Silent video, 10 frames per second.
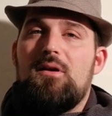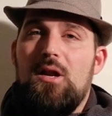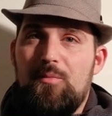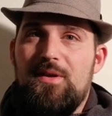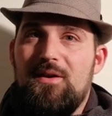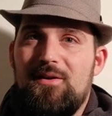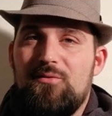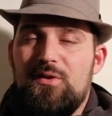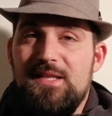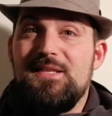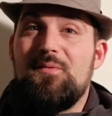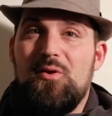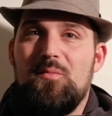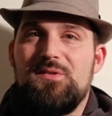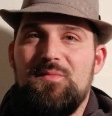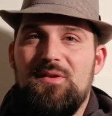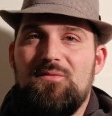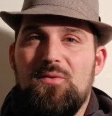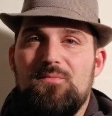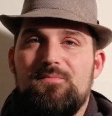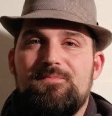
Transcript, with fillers: Hallo Michael und herzlich willkommen zum Interview.